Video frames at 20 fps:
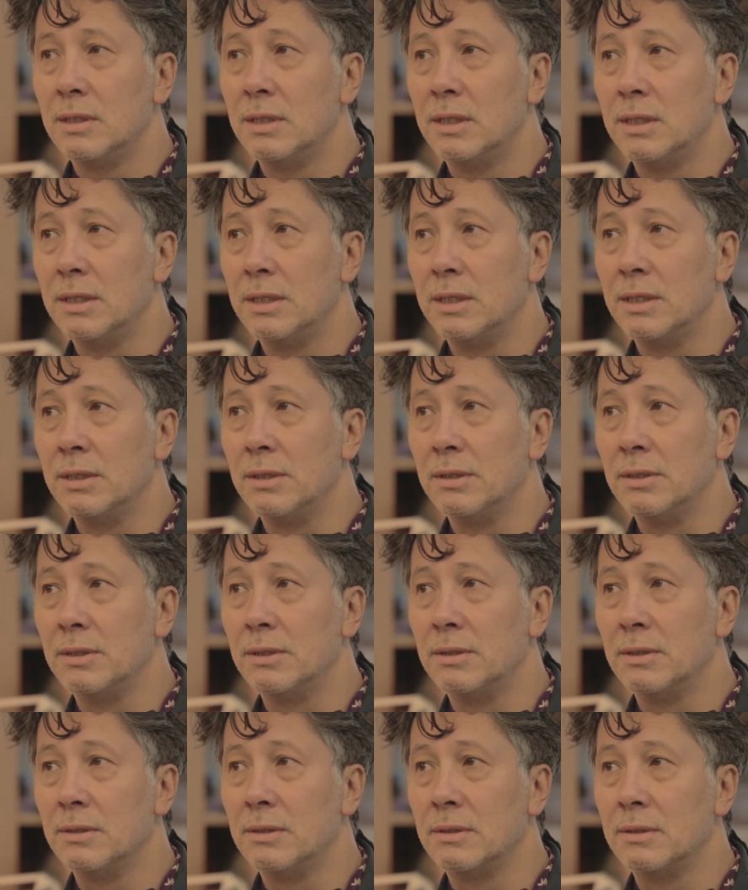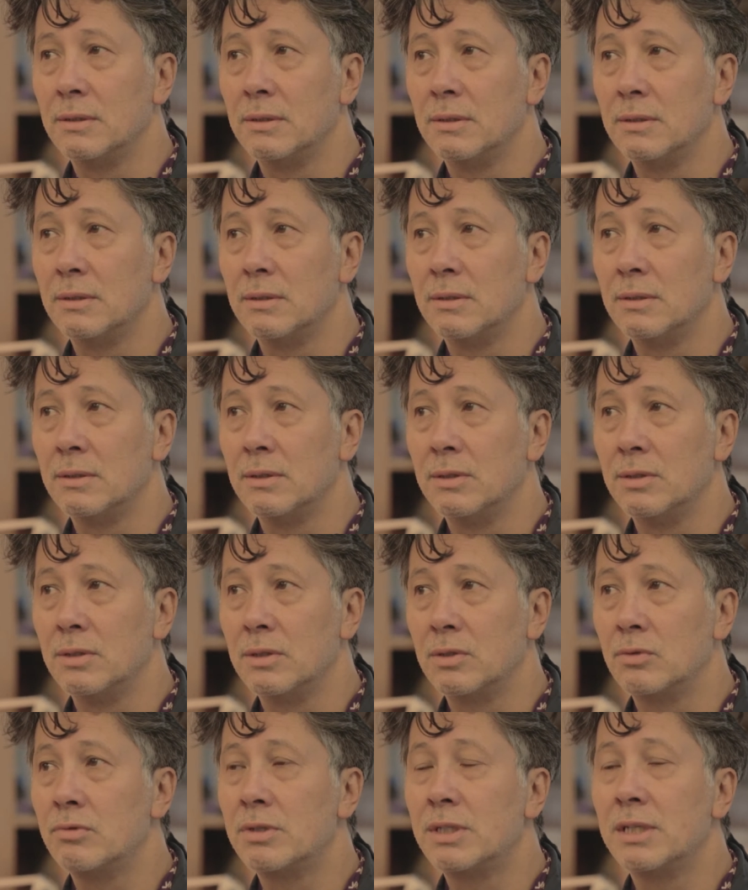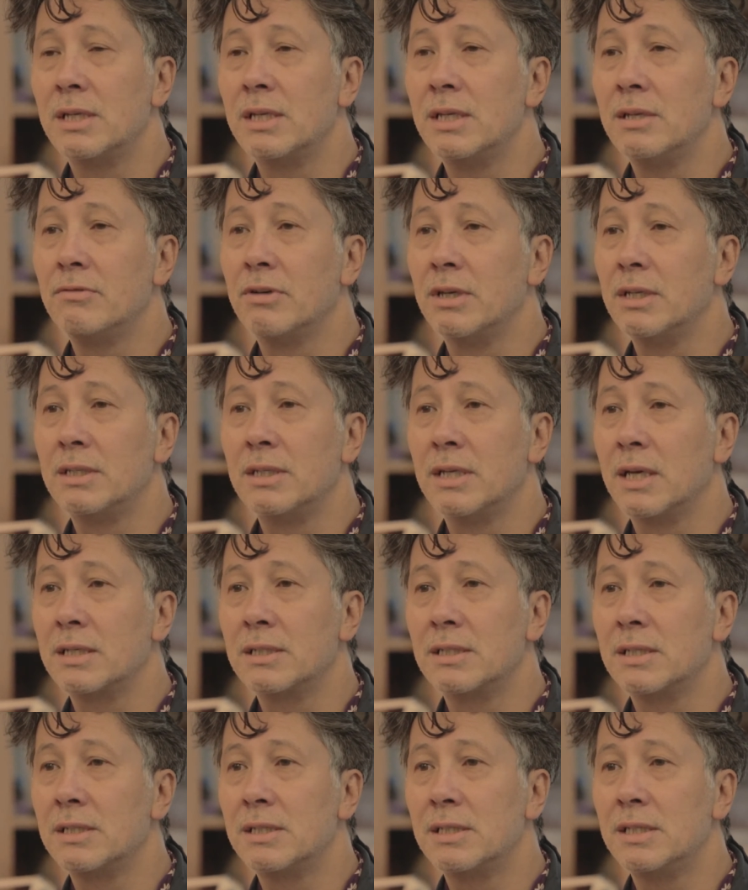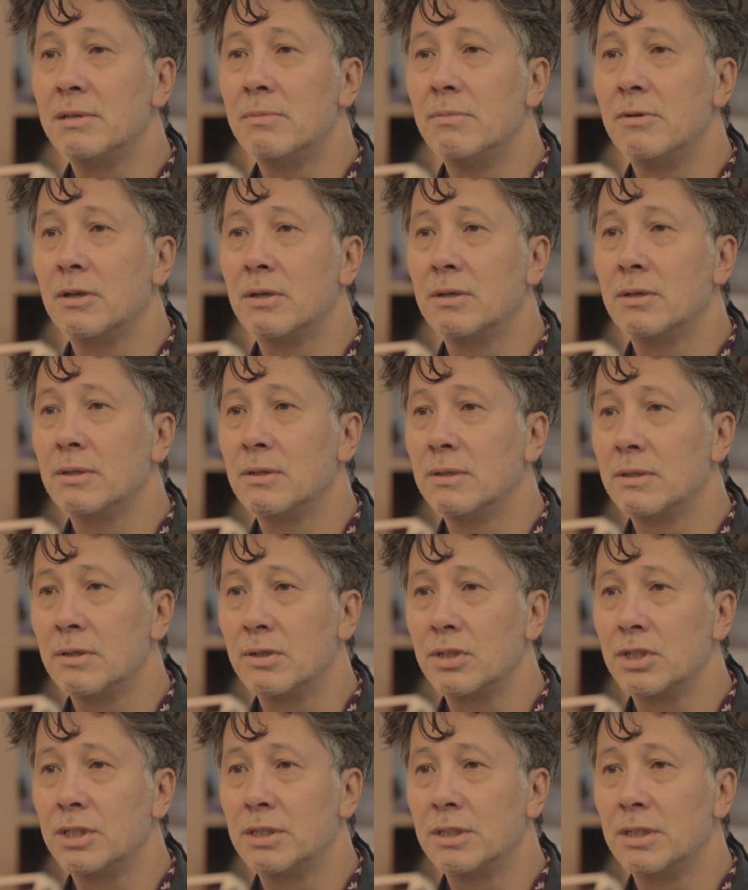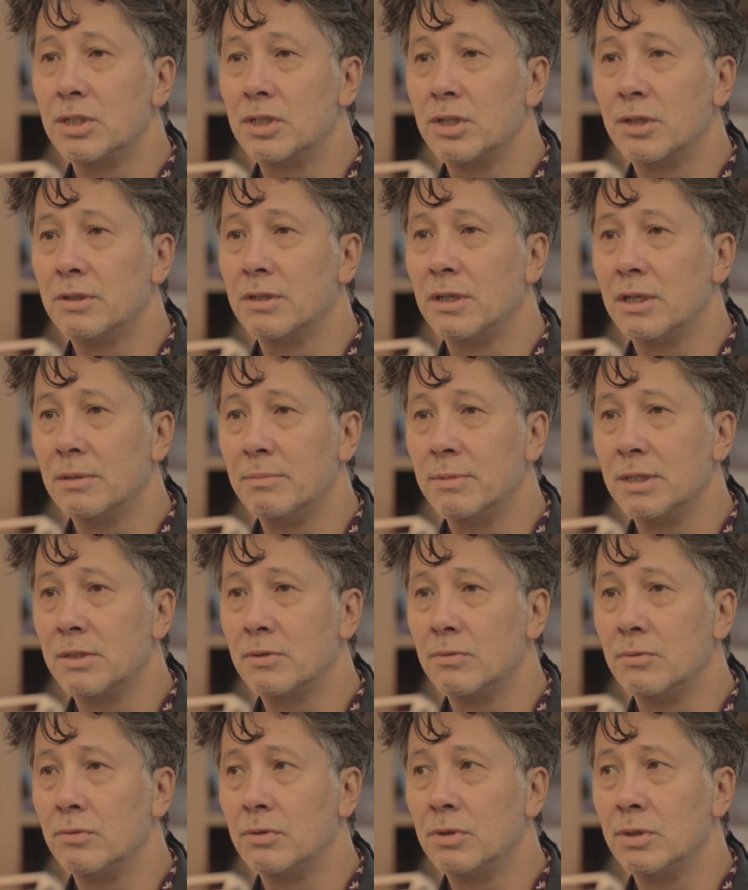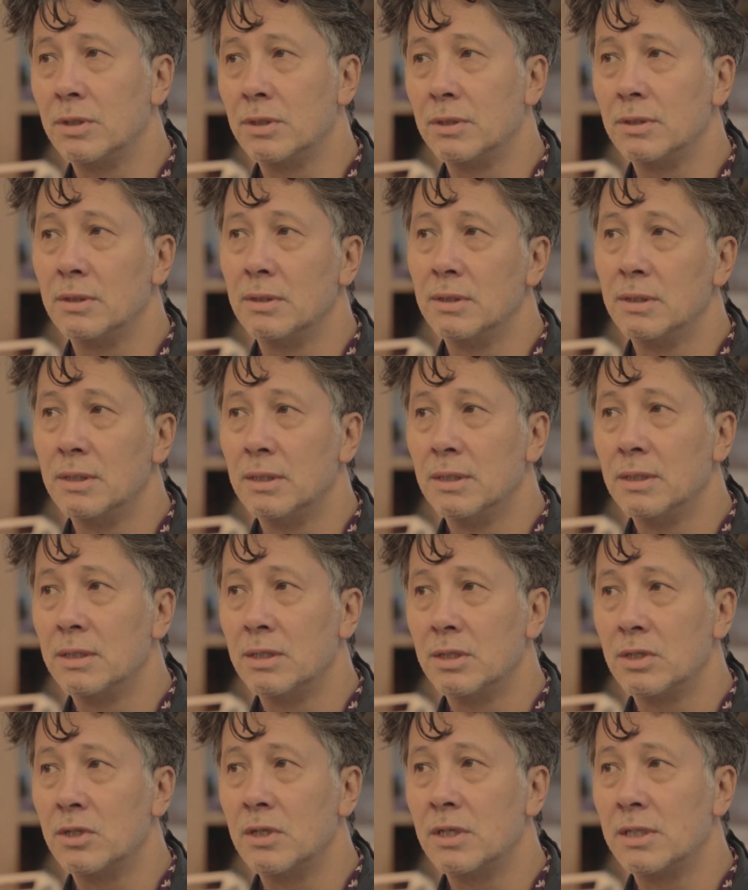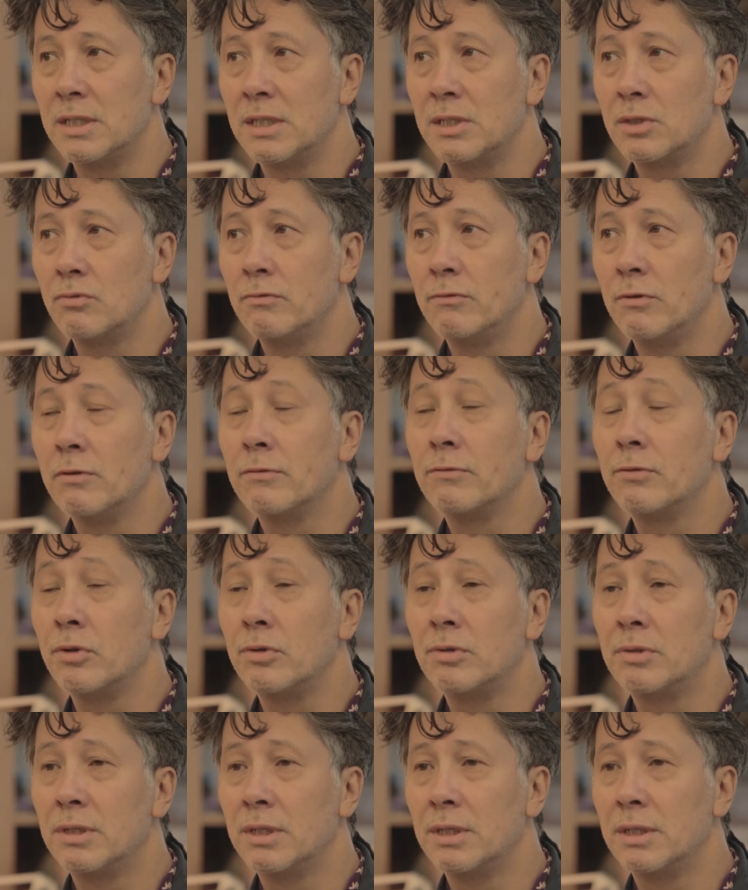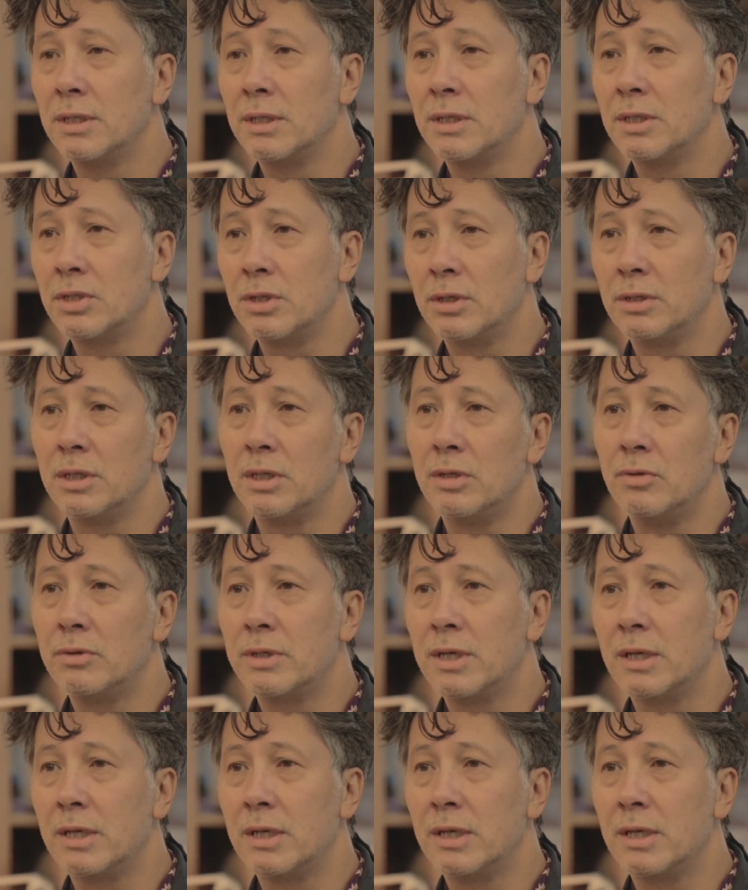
Et tous ces livres étaient accessibles quand j'étais jeune à la maison et je les ai souvent feuilletés et j'en ai lu